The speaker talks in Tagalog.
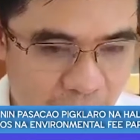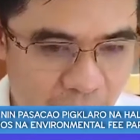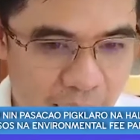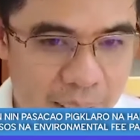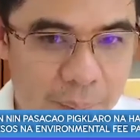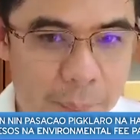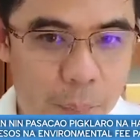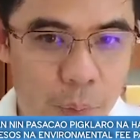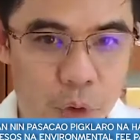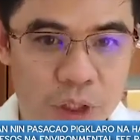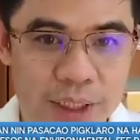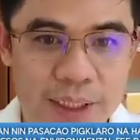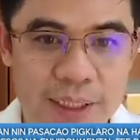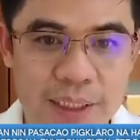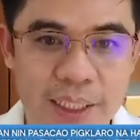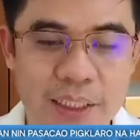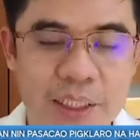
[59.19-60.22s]
na ang
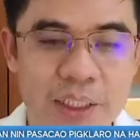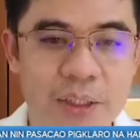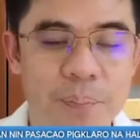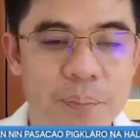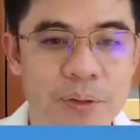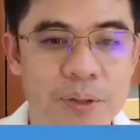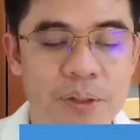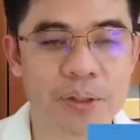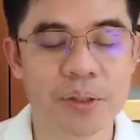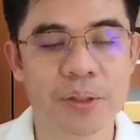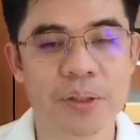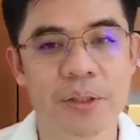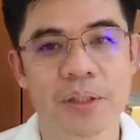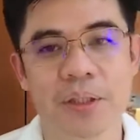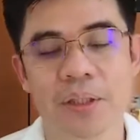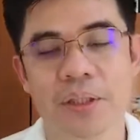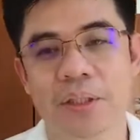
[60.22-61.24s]
proceed kaninyo po
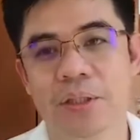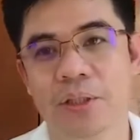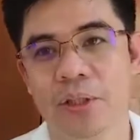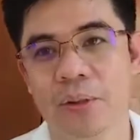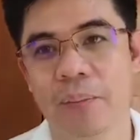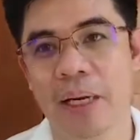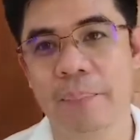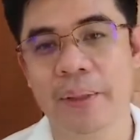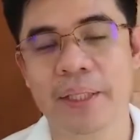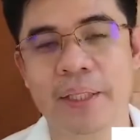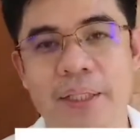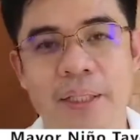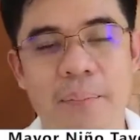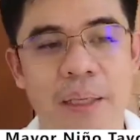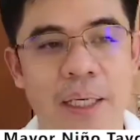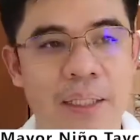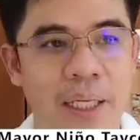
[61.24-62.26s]

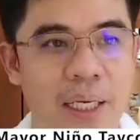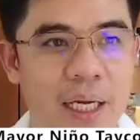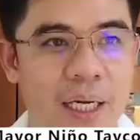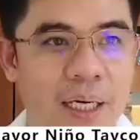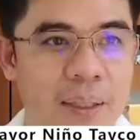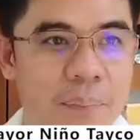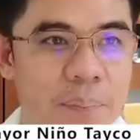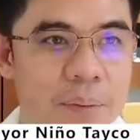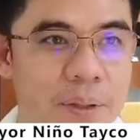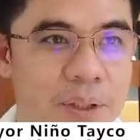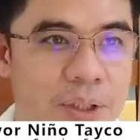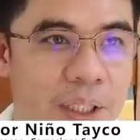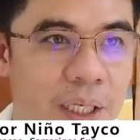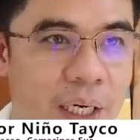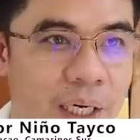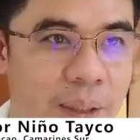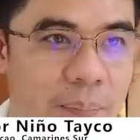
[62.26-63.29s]
normalmente madalagan po
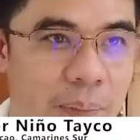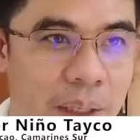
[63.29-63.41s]
sa